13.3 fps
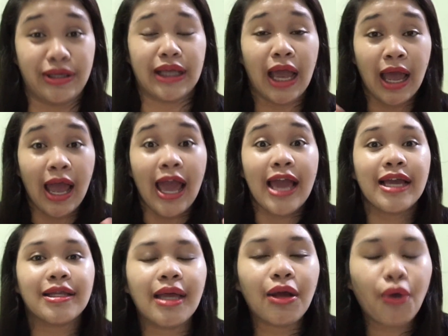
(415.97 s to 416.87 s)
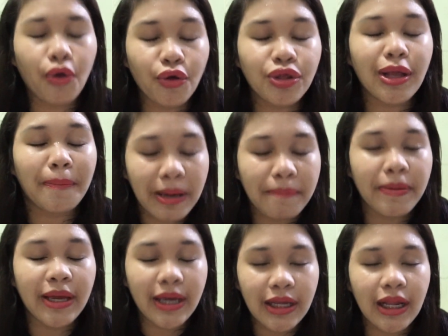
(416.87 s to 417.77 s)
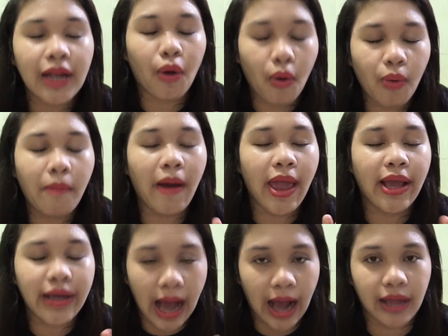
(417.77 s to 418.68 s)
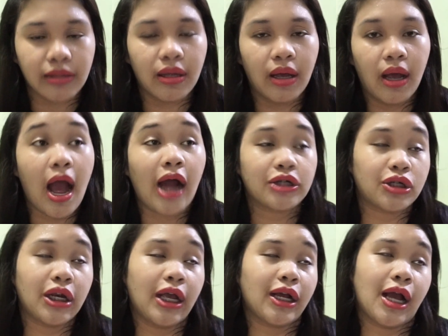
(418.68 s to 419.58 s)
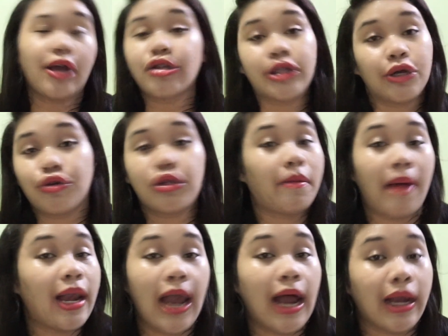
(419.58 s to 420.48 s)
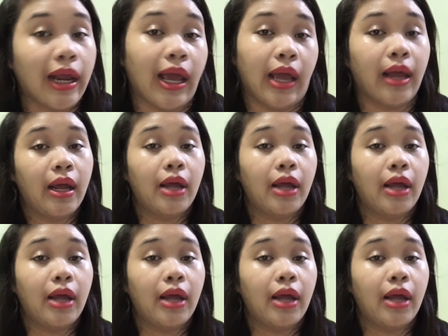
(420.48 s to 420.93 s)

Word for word: Kasi hindi ko yun napipigilan. Oh my God. Actually, hanggang ngayon, hindi ko na maalala eh.